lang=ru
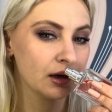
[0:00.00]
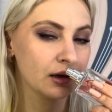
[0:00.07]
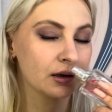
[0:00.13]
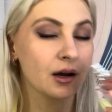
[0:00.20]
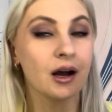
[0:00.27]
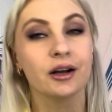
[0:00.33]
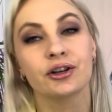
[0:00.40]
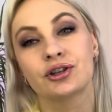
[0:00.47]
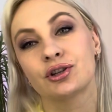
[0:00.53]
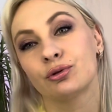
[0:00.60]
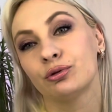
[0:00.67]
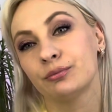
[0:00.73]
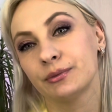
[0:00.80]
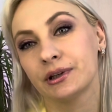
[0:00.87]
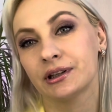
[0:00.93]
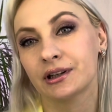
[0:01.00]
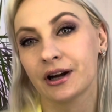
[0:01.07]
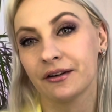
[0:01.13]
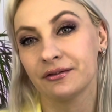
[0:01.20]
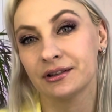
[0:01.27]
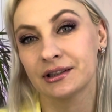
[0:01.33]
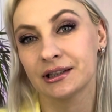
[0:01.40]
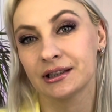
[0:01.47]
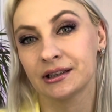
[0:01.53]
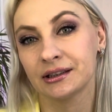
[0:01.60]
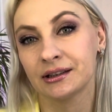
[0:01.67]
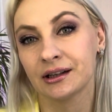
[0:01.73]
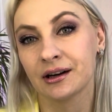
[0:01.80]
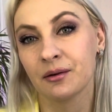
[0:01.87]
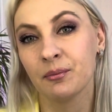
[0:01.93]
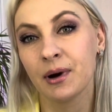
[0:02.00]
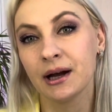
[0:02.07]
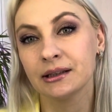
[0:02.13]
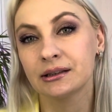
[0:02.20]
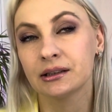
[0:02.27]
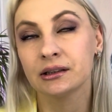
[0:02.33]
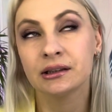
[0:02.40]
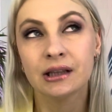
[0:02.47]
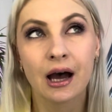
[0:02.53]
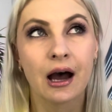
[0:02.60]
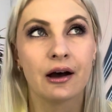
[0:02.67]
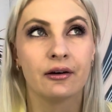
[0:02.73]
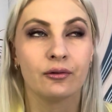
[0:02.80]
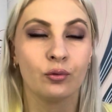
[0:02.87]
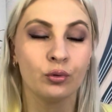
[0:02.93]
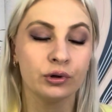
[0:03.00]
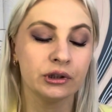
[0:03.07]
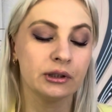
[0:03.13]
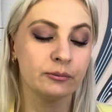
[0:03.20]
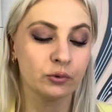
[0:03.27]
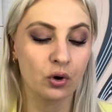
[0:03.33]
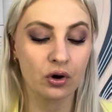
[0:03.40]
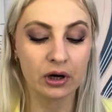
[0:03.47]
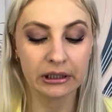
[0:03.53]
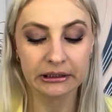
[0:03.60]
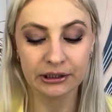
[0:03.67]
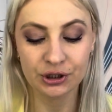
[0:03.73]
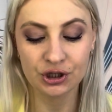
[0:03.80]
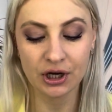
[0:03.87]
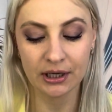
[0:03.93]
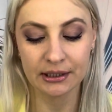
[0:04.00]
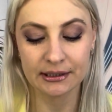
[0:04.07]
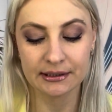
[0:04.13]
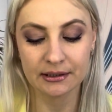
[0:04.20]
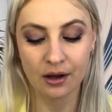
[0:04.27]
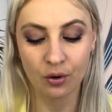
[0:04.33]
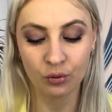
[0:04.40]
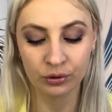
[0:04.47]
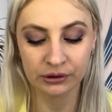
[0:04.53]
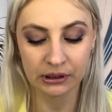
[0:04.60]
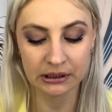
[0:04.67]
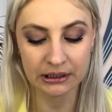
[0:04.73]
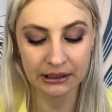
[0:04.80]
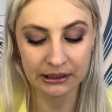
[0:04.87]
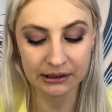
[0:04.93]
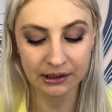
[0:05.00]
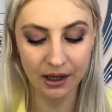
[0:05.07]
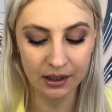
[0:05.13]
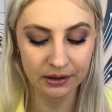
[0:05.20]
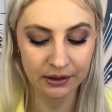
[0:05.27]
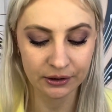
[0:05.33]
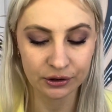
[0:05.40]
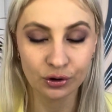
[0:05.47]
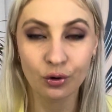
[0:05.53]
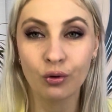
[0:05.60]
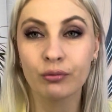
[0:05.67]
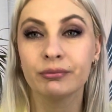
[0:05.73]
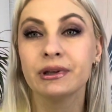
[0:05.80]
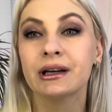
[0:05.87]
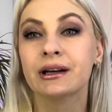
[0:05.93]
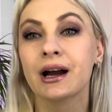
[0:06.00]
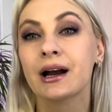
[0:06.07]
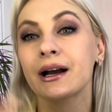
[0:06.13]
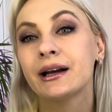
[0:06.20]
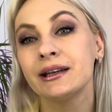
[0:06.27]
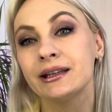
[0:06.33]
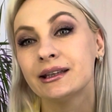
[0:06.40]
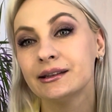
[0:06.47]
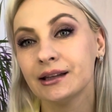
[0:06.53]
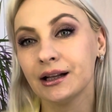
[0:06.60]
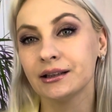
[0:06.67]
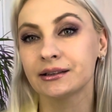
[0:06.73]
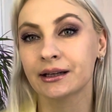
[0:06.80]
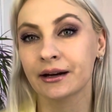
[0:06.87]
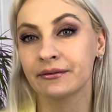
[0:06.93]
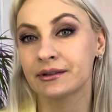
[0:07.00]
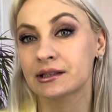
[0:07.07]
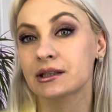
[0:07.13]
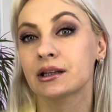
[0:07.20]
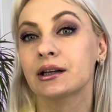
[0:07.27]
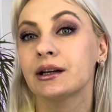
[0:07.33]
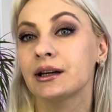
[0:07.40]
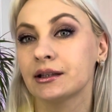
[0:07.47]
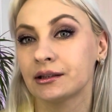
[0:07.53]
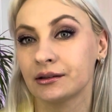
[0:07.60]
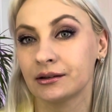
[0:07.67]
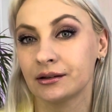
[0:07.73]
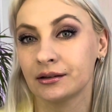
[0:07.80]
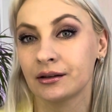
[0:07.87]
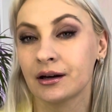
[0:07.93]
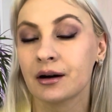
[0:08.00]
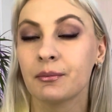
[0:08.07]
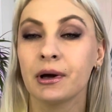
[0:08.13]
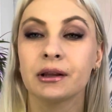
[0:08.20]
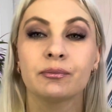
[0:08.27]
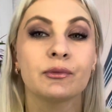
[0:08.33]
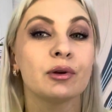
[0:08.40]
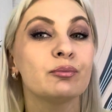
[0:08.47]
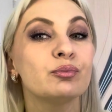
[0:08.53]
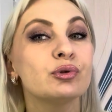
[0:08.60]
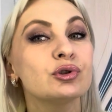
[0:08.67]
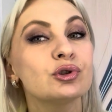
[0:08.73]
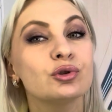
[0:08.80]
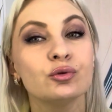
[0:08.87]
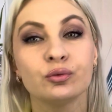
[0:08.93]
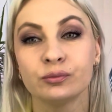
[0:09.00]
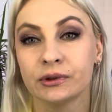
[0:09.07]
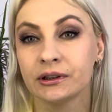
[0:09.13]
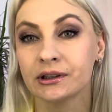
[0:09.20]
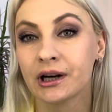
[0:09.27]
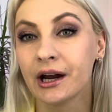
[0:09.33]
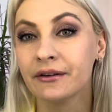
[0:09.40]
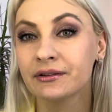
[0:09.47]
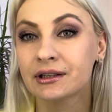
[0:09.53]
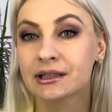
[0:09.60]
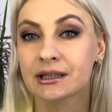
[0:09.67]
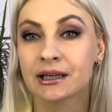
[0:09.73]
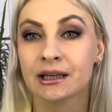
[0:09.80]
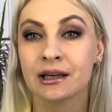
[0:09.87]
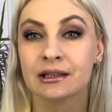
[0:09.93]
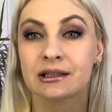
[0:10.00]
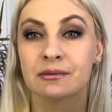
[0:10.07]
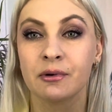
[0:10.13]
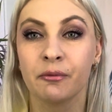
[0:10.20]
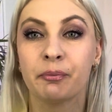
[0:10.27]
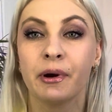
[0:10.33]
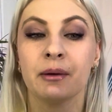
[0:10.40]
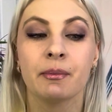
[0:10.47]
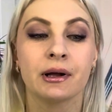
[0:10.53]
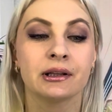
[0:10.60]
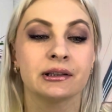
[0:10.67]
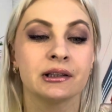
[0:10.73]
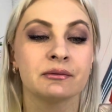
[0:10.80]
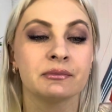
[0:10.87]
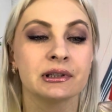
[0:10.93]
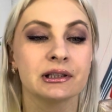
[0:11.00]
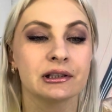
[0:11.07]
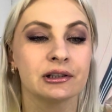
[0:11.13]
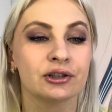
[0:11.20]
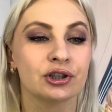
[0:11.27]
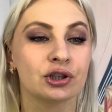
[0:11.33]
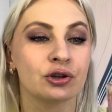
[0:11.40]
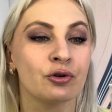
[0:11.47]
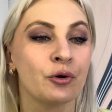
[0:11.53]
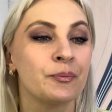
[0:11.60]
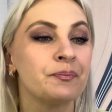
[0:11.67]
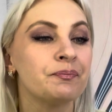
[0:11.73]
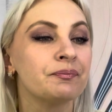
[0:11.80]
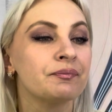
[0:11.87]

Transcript: Как же он мне нравится, этот аромат. Да, он немного отличается от оригинала, но мне как оригинал нравится, так и этот аромат мне безумно нравится. Я себя поймала на мысли, что